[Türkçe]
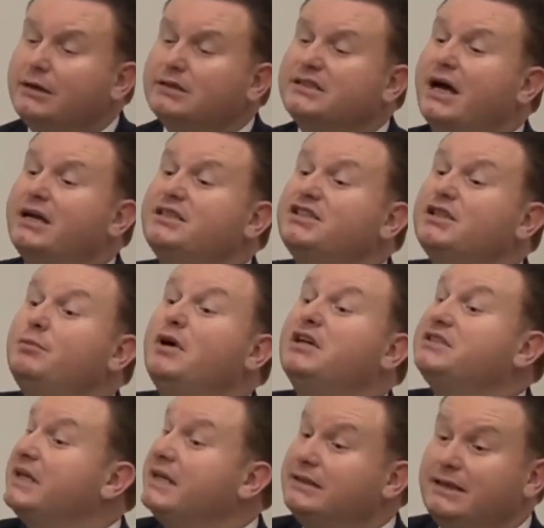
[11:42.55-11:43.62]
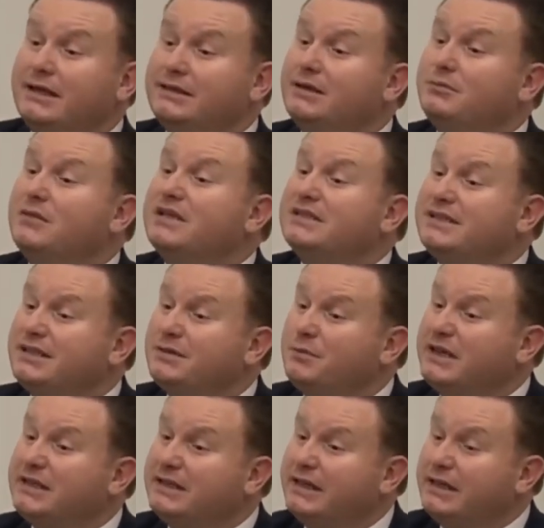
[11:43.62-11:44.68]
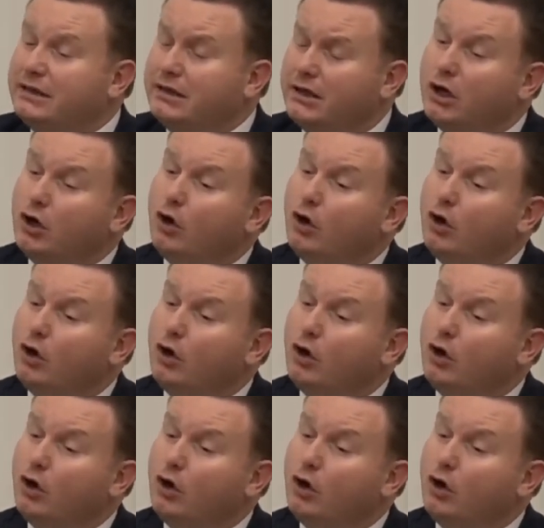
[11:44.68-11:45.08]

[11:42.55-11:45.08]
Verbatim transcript: sadece başkentlerden bahsetmek değil,